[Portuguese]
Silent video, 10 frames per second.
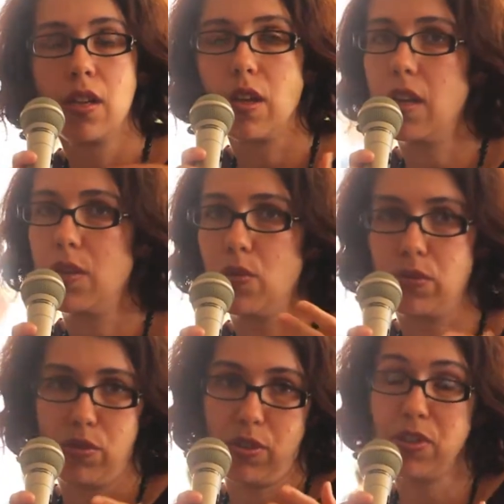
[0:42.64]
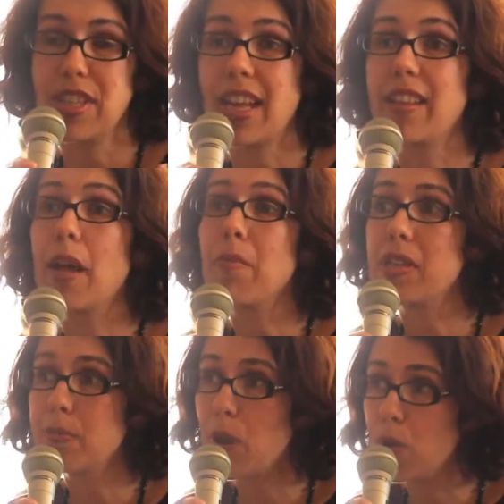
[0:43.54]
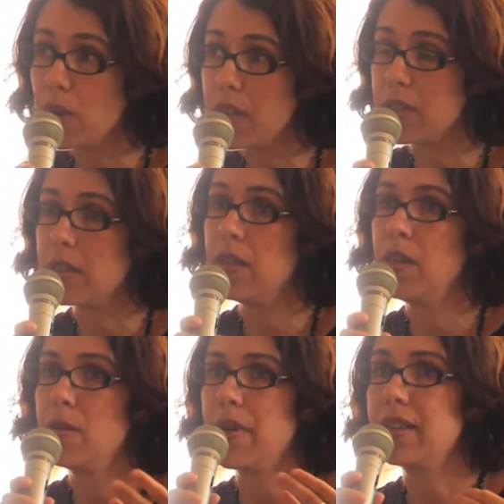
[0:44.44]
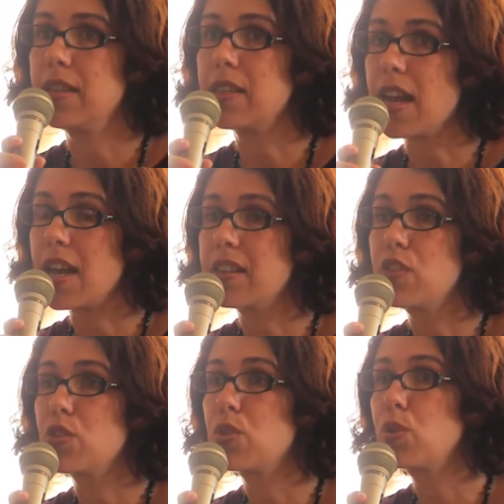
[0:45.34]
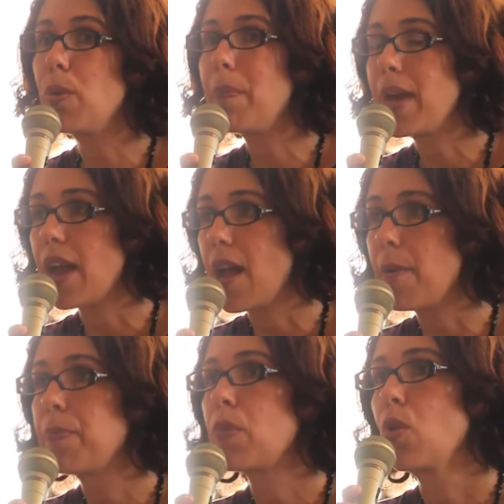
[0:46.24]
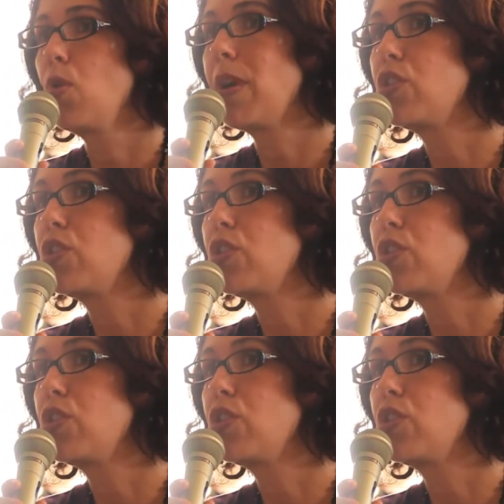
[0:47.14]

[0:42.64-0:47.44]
É, não, não, não, se trata da mesma coisa, mas se trata de superar uma